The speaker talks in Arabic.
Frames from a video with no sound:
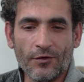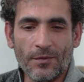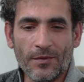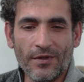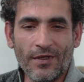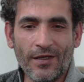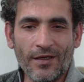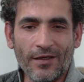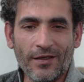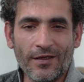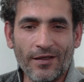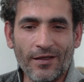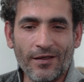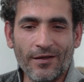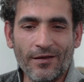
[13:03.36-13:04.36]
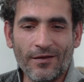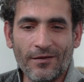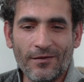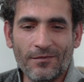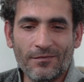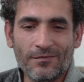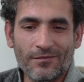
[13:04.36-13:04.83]
شو بدي
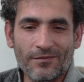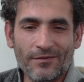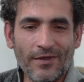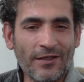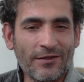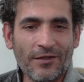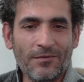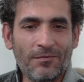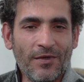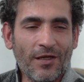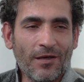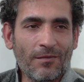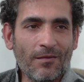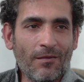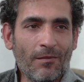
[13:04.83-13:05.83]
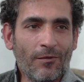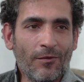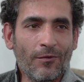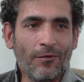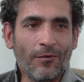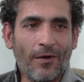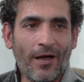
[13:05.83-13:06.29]
لتدمير مثل ما
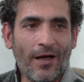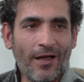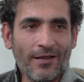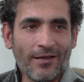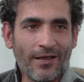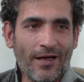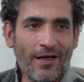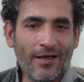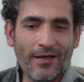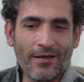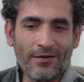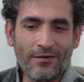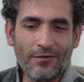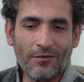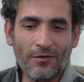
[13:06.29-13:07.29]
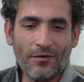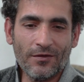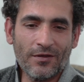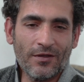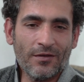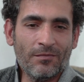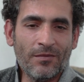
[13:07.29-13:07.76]
بيقولوا حالتي حياتي انه
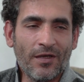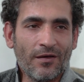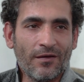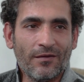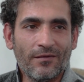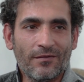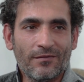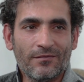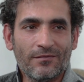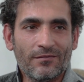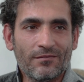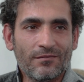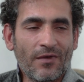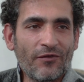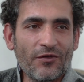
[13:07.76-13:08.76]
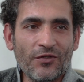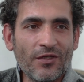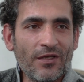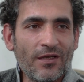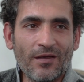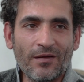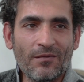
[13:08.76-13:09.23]
تدمير ما في
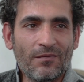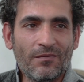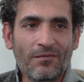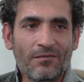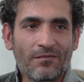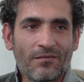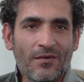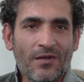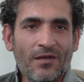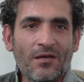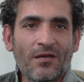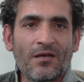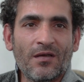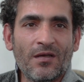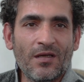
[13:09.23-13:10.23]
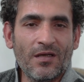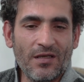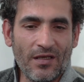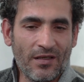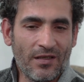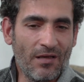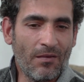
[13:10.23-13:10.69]
شيء
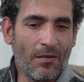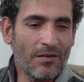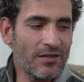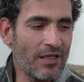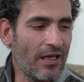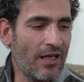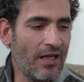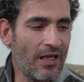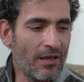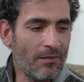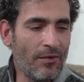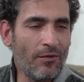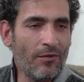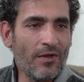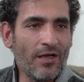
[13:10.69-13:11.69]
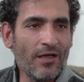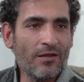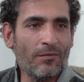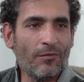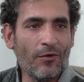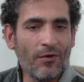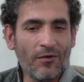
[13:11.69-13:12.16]
يعني كل ما بتطلع هيك
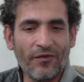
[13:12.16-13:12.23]
بالاولاد بقول